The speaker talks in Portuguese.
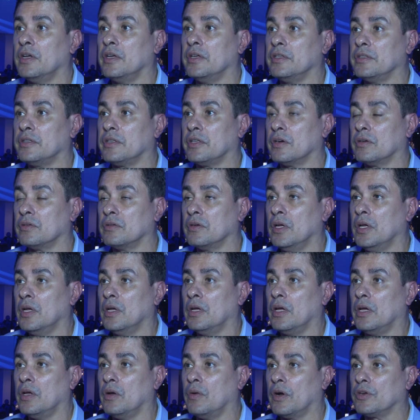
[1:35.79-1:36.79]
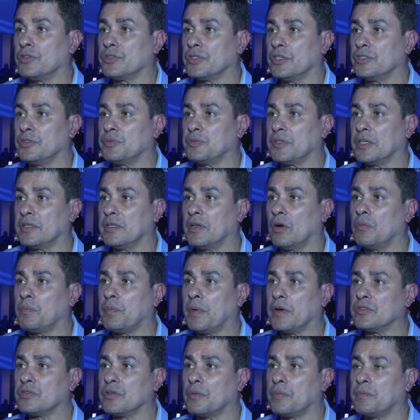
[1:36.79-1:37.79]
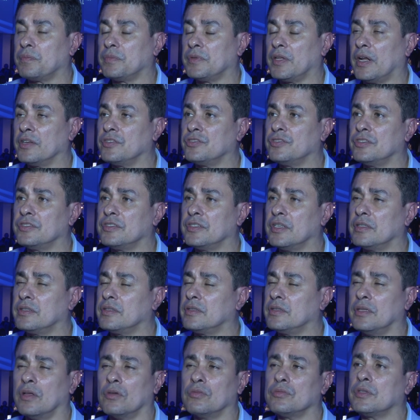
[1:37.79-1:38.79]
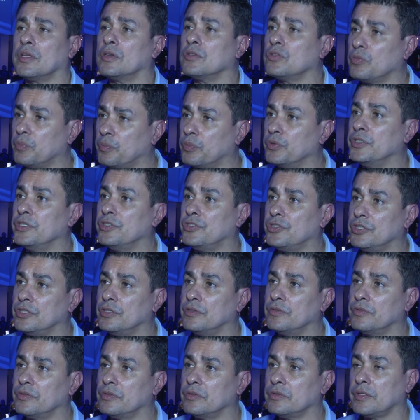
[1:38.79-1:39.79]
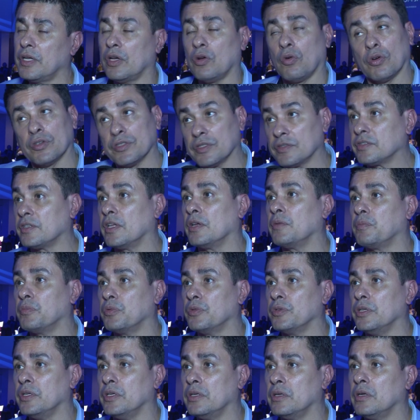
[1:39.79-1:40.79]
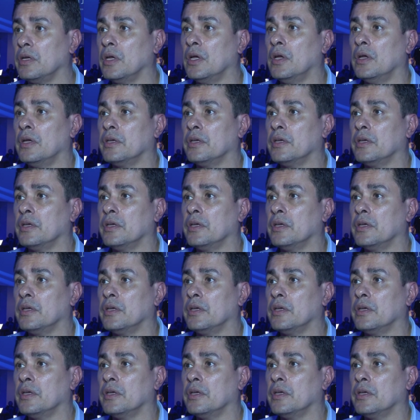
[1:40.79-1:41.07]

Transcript: Então, eu acho que a gente precisa dar um passo atrás de ser não tanto punitivo, tem coisas que tem que punir,